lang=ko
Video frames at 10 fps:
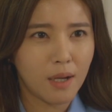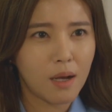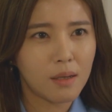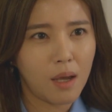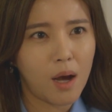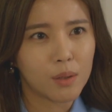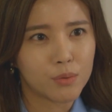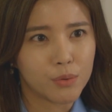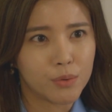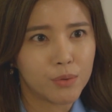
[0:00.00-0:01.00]
생각해야
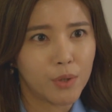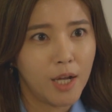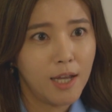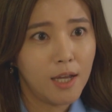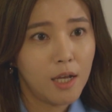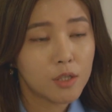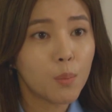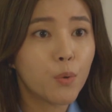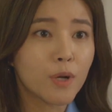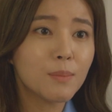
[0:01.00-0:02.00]
하고
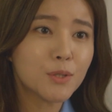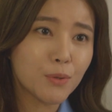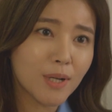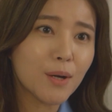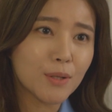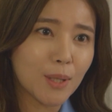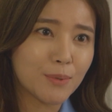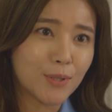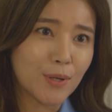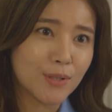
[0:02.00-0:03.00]
전 보람이 초등학교
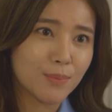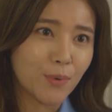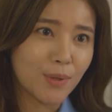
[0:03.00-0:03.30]
때부터 이어진